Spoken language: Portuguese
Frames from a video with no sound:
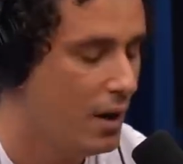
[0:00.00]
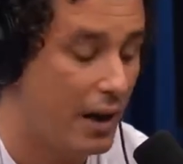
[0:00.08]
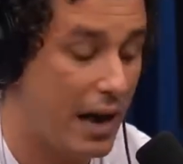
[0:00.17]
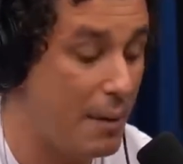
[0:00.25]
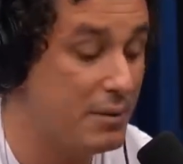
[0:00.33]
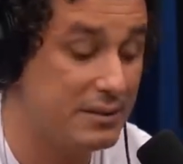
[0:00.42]

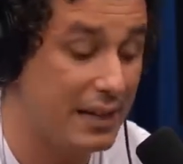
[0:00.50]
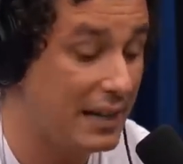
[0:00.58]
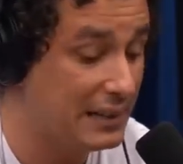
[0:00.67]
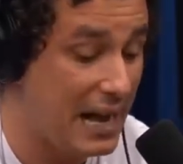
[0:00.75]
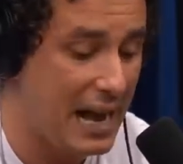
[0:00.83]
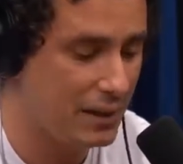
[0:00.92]
Hermes e
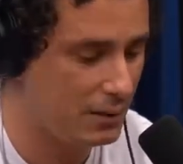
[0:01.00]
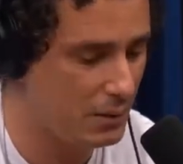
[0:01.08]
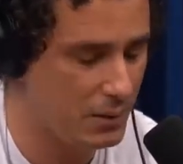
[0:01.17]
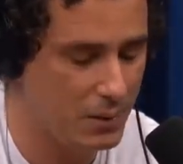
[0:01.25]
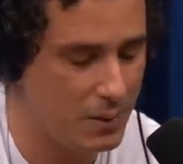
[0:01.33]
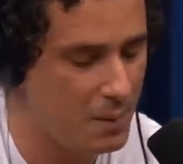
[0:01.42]

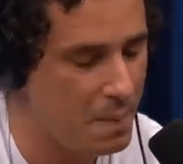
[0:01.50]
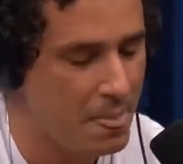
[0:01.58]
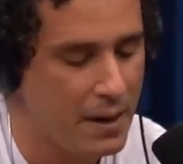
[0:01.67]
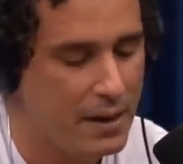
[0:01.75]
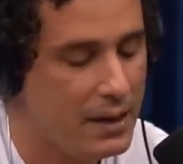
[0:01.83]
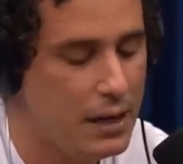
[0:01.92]
Renato,
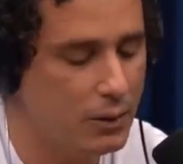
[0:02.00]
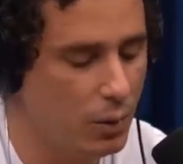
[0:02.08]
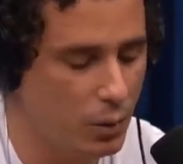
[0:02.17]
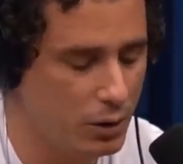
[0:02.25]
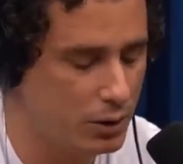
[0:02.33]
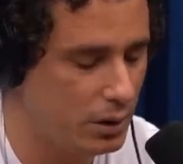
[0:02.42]

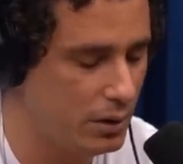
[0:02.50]
ídolos.